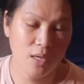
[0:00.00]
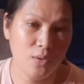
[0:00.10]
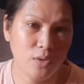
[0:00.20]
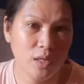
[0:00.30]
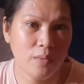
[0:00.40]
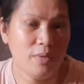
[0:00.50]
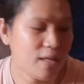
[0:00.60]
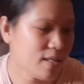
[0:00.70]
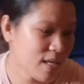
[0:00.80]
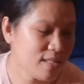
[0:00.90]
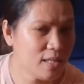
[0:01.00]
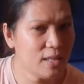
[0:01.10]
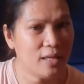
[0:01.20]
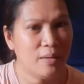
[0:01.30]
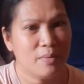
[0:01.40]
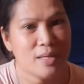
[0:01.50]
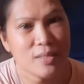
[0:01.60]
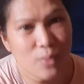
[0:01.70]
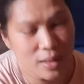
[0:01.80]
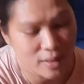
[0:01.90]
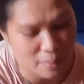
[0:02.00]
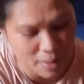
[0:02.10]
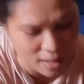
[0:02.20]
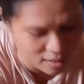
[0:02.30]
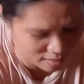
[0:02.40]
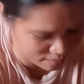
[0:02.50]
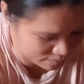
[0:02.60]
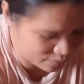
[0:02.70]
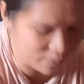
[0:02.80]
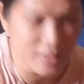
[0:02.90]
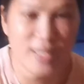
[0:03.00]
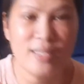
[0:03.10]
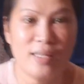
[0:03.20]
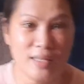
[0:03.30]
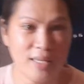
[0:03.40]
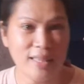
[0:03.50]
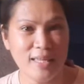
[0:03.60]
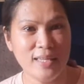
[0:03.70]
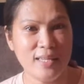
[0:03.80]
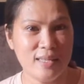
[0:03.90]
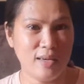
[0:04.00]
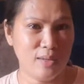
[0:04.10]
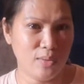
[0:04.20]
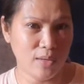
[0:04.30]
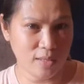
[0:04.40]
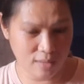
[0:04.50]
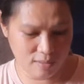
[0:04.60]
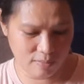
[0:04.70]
Yung tikim niya, guys, as in tikim. Kasi one time lang ha. Ah. Hindi, hindi na niya inulit.